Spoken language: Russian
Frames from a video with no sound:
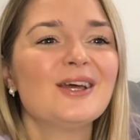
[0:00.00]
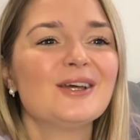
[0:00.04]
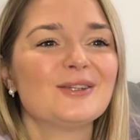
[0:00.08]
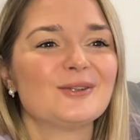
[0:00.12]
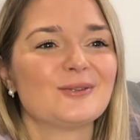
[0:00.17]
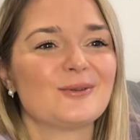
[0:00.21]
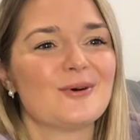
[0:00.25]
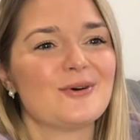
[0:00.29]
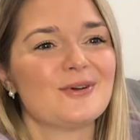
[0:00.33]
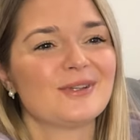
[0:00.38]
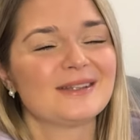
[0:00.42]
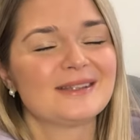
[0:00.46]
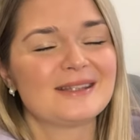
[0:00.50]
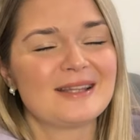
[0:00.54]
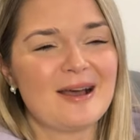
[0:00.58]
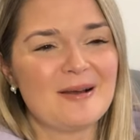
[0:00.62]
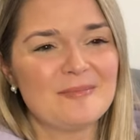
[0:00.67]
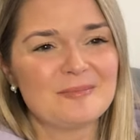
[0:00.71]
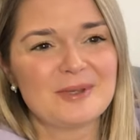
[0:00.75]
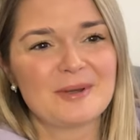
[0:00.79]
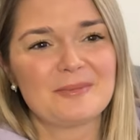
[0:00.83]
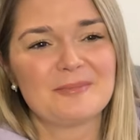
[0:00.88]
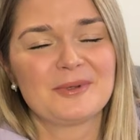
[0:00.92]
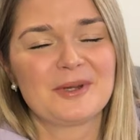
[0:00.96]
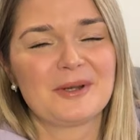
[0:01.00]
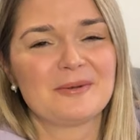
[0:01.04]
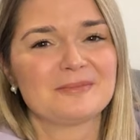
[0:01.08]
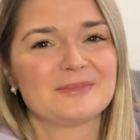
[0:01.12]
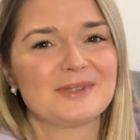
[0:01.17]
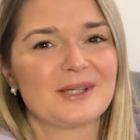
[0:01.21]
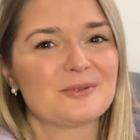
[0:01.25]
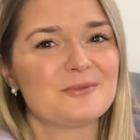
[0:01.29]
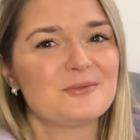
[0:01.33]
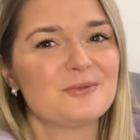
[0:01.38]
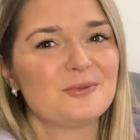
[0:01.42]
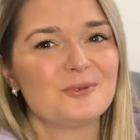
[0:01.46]
но там я прям
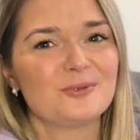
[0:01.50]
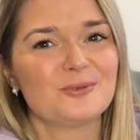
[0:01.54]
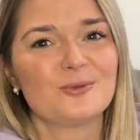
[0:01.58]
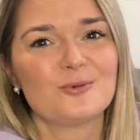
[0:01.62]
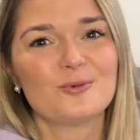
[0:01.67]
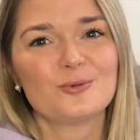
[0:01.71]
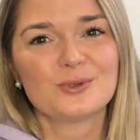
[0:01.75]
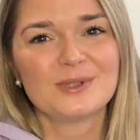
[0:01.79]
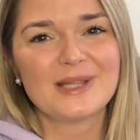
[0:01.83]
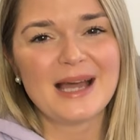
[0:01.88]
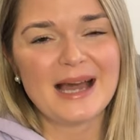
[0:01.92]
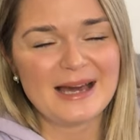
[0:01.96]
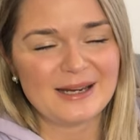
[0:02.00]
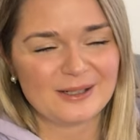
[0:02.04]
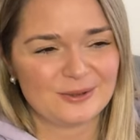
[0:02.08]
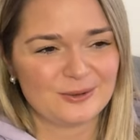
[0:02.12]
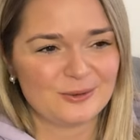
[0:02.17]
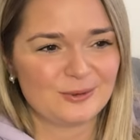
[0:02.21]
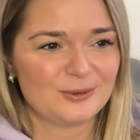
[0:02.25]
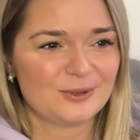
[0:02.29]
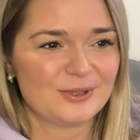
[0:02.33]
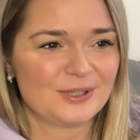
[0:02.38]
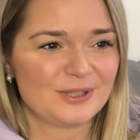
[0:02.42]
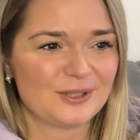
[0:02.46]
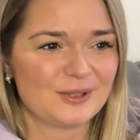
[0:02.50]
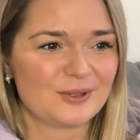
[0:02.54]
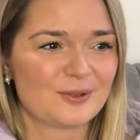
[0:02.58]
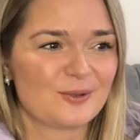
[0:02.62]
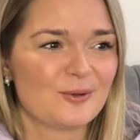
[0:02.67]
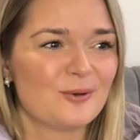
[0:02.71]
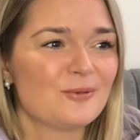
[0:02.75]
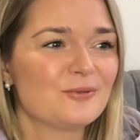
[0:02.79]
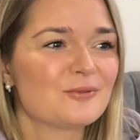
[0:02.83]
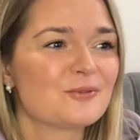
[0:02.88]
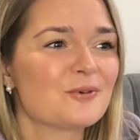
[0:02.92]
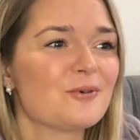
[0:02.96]
такую ударную
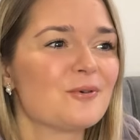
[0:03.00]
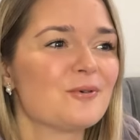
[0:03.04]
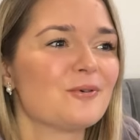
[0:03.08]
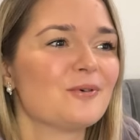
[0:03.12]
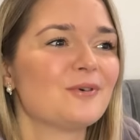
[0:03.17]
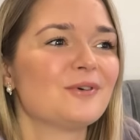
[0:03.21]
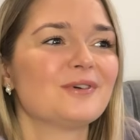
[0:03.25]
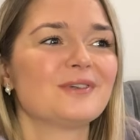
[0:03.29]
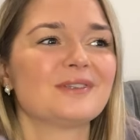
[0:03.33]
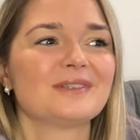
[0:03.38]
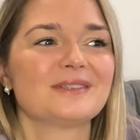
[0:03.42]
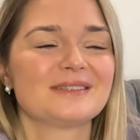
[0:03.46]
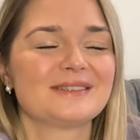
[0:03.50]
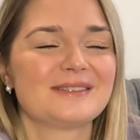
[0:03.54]
тренировку